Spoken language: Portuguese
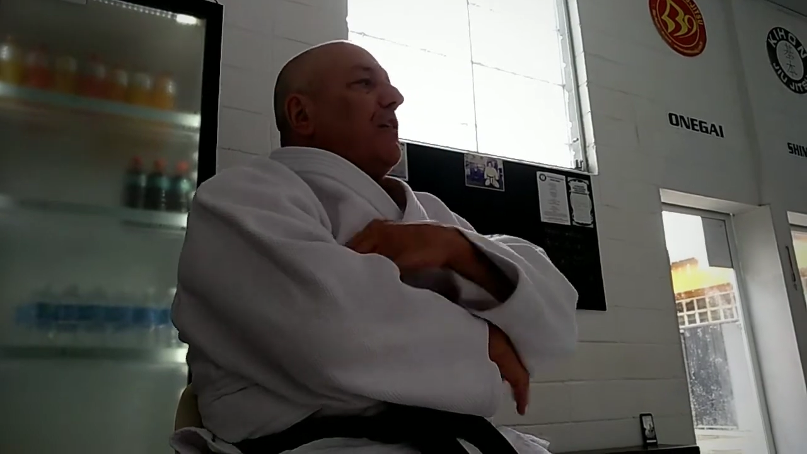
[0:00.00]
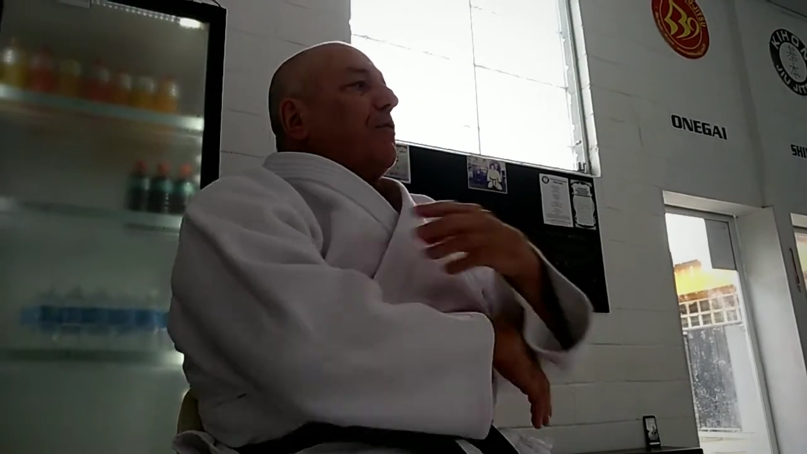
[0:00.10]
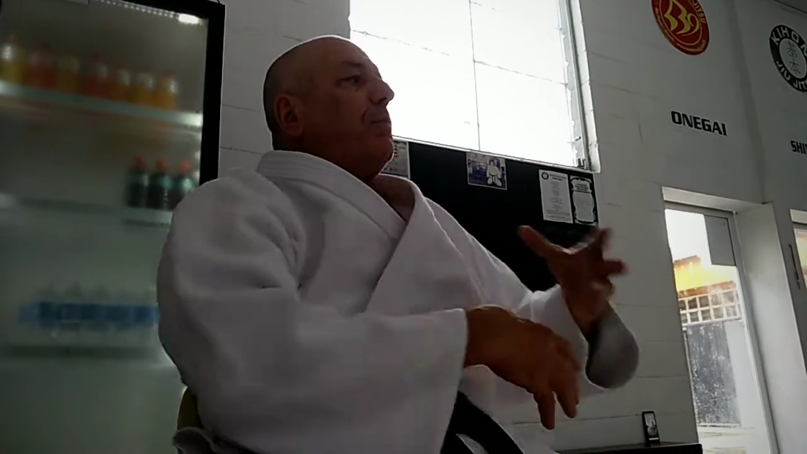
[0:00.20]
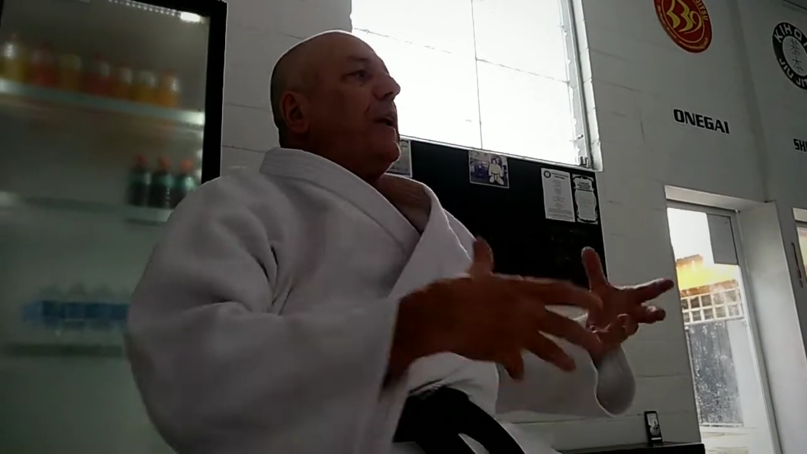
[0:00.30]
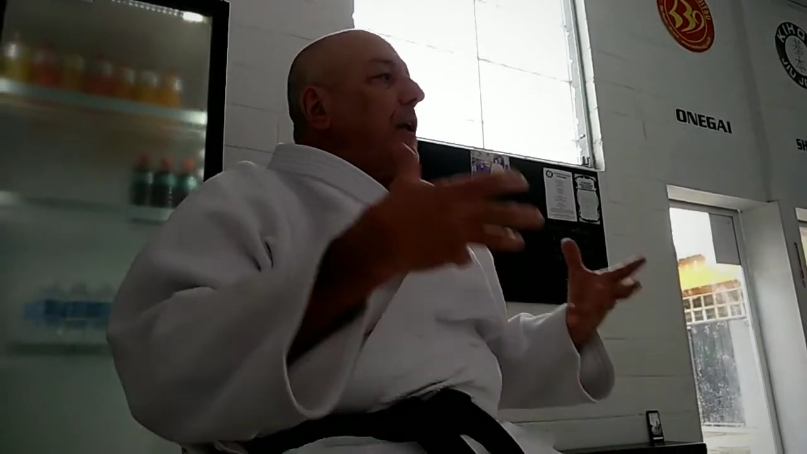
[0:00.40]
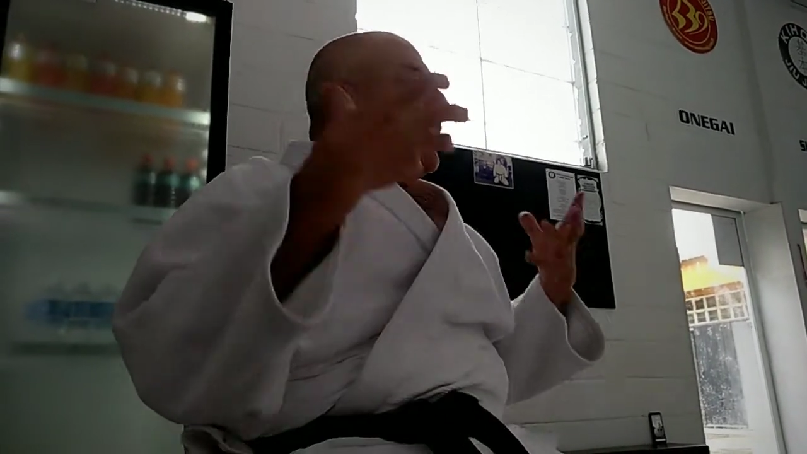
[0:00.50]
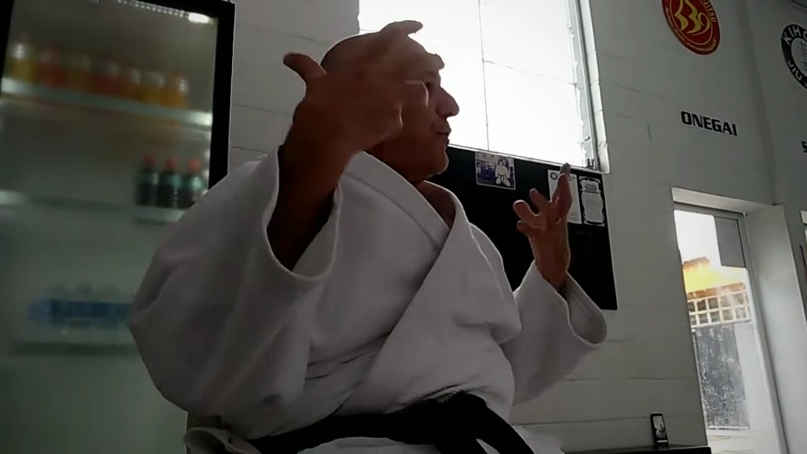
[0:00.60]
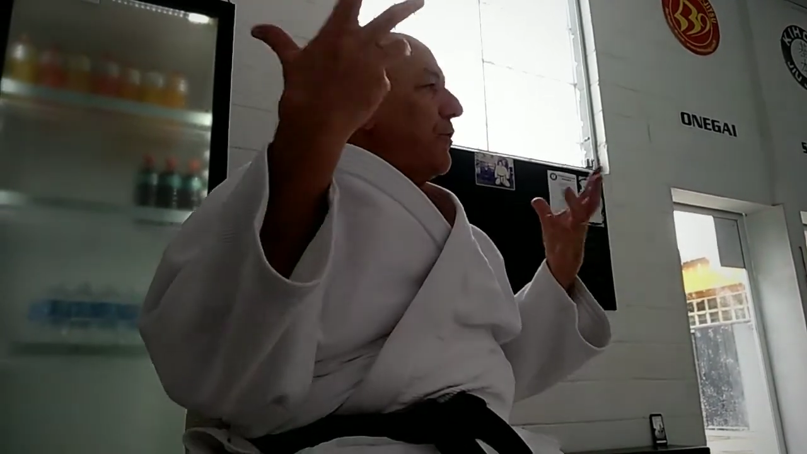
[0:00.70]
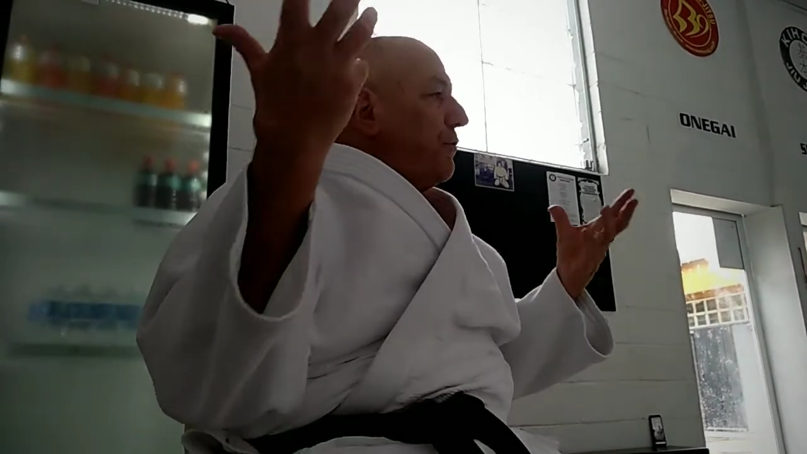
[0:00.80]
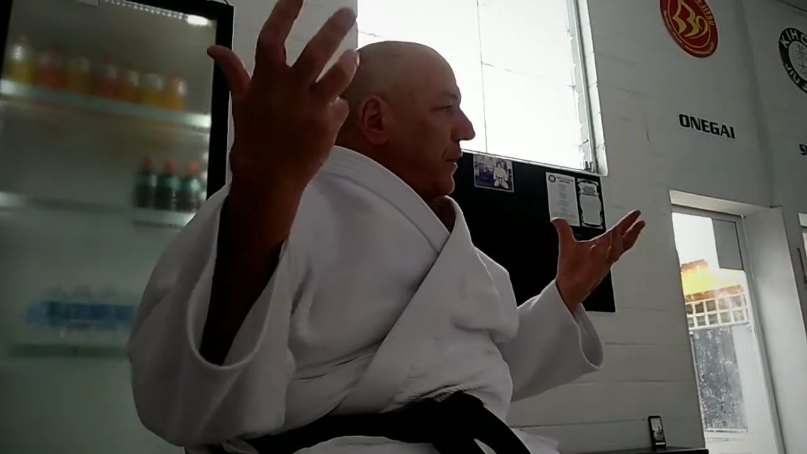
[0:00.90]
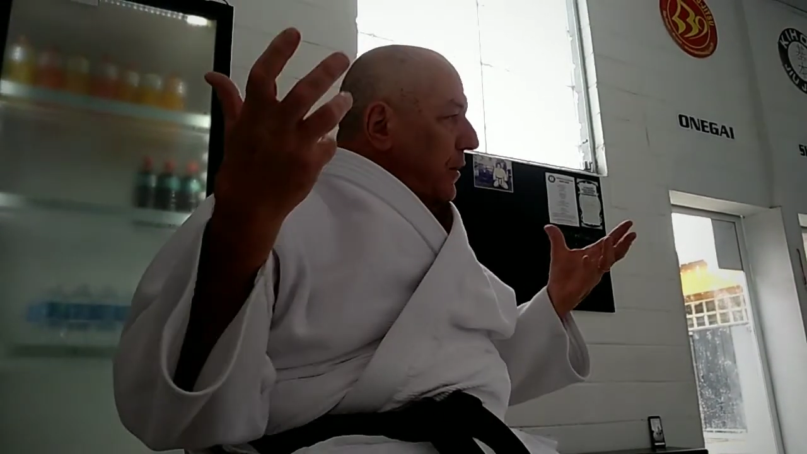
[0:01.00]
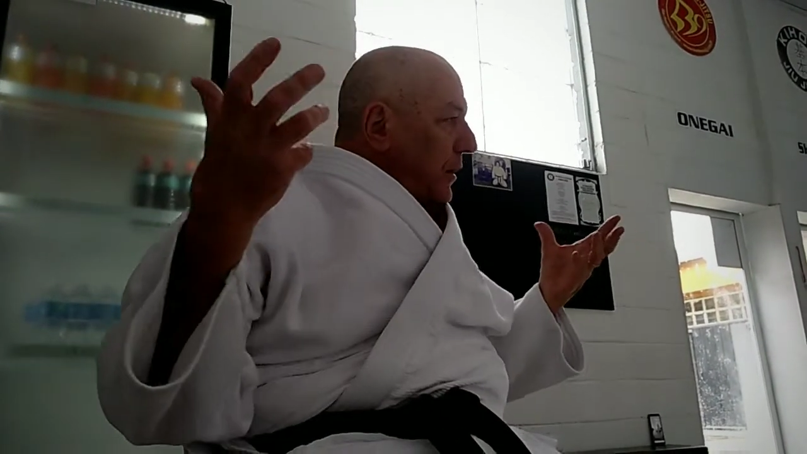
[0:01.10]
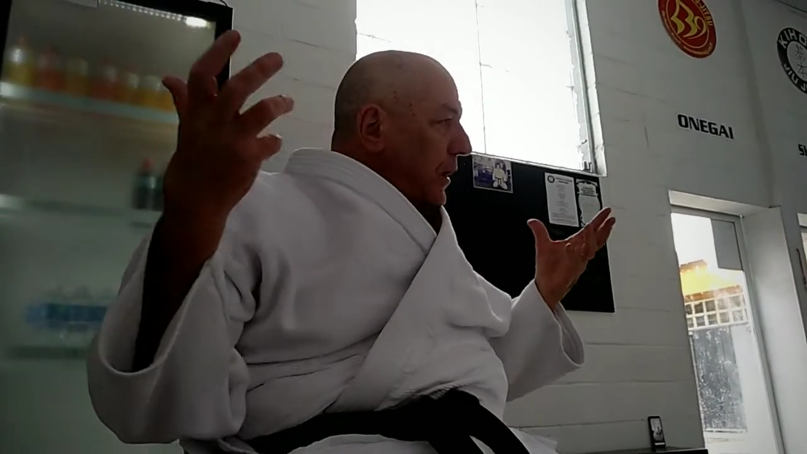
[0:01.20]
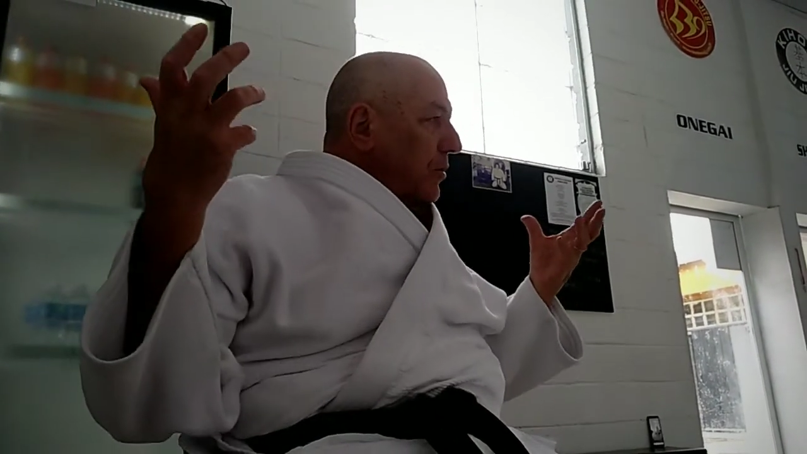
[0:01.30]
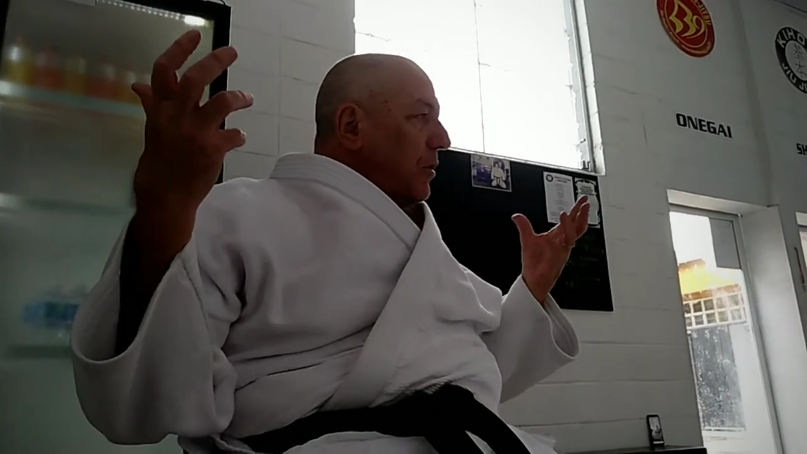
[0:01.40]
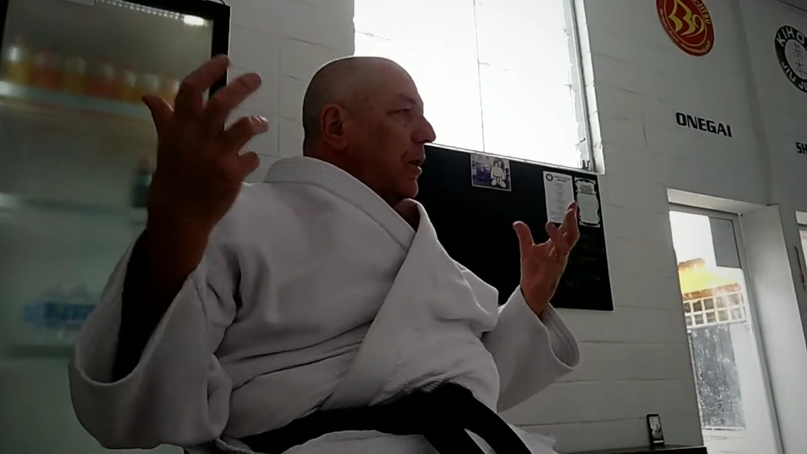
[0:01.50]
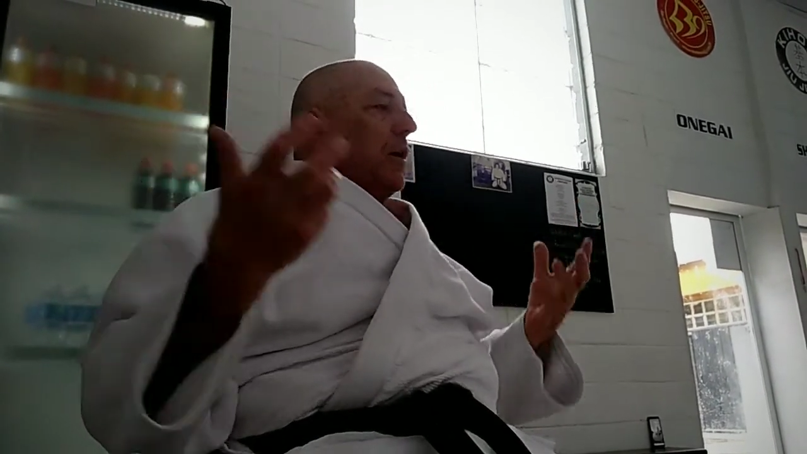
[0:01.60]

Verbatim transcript: espírito de fim de ano